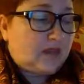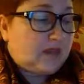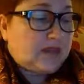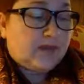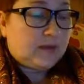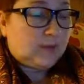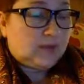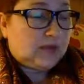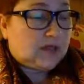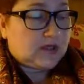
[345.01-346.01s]
Нас волнуют
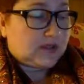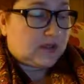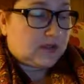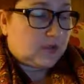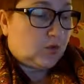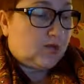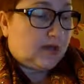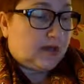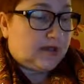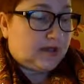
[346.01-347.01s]
Наташа Ростова
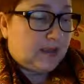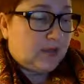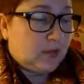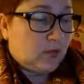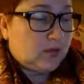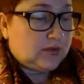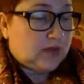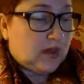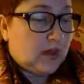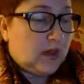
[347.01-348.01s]
или Андрей
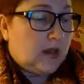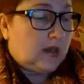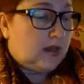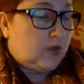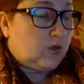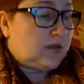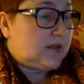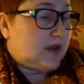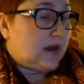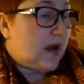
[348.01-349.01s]
Балконский, герои
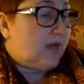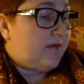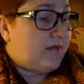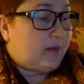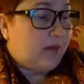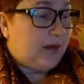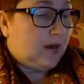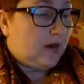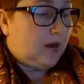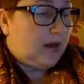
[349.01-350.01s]
Золя,
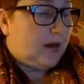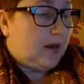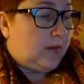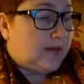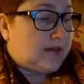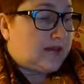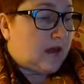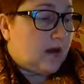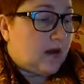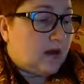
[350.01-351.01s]
Флабера,
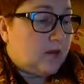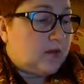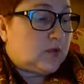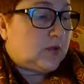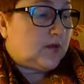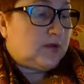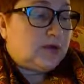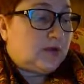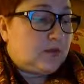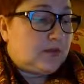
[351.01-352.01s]
Бальзака. И мы с
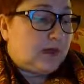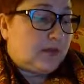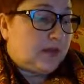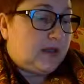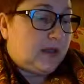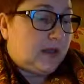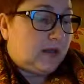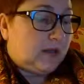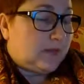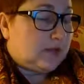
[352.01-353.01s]
удовольствием читаем
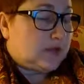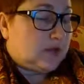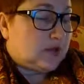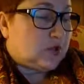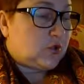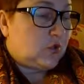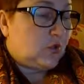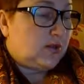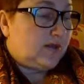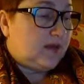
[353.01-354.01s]
книги, написанные
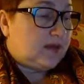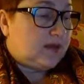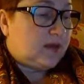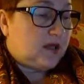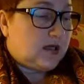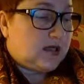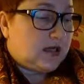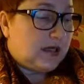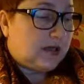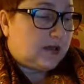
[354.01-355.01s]
100, 200,
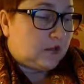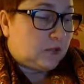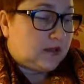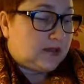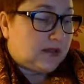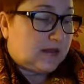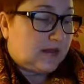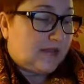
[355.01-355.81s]
300 лет тому назад.